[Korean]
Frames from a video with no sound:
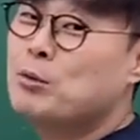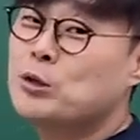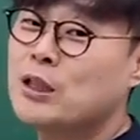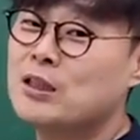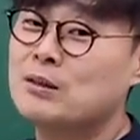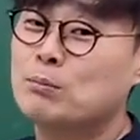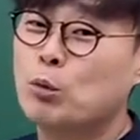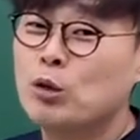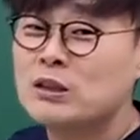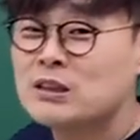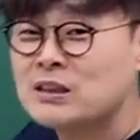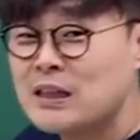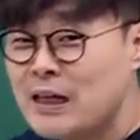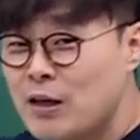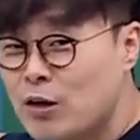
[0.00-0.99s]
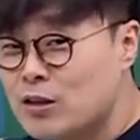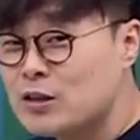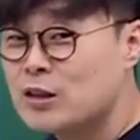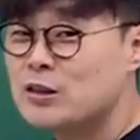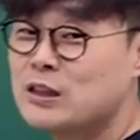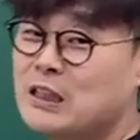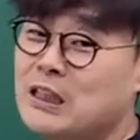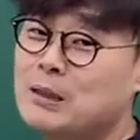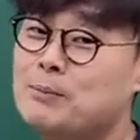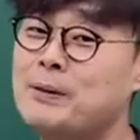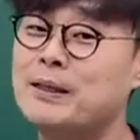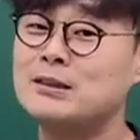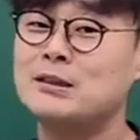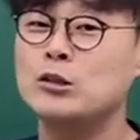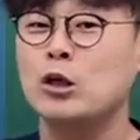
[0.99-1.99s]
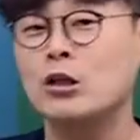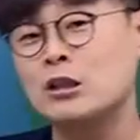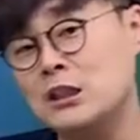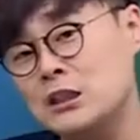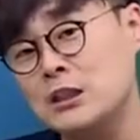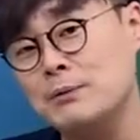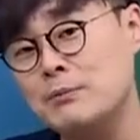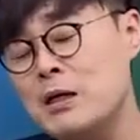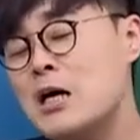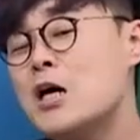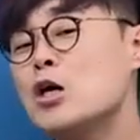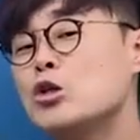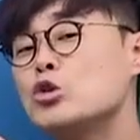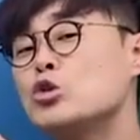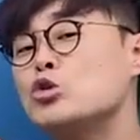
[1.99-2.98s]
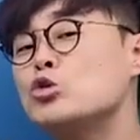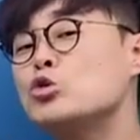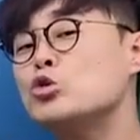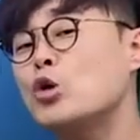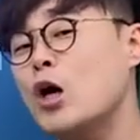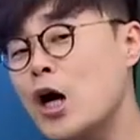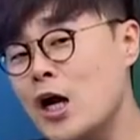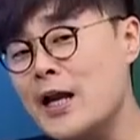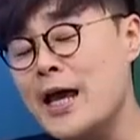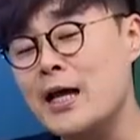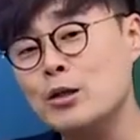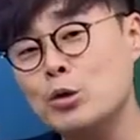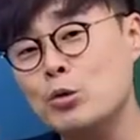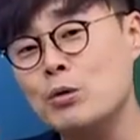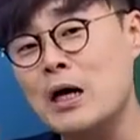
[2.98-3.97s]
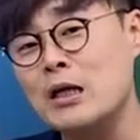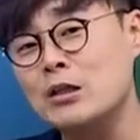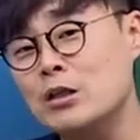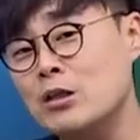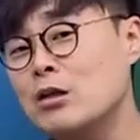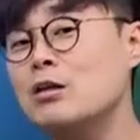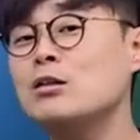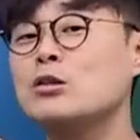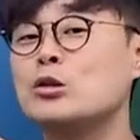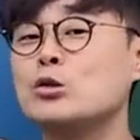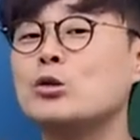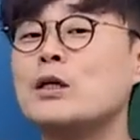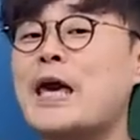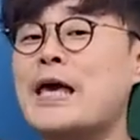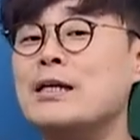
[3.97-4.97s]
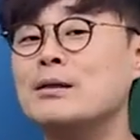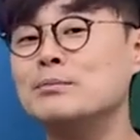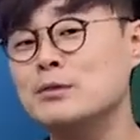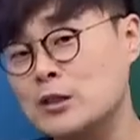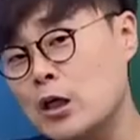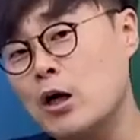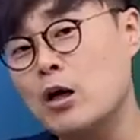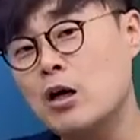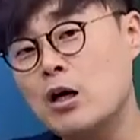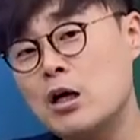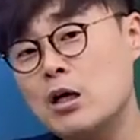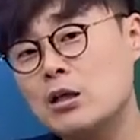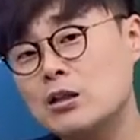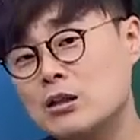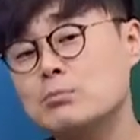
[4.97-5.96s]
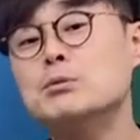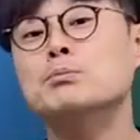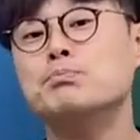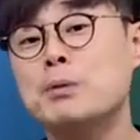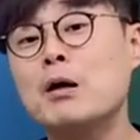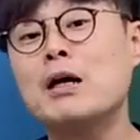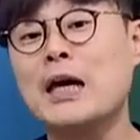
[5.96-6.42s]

볼 책들 뭐 있을까요? 그렇지. EBS 정리집, 6, 9월 행동강령, 그리고 개념서, 문법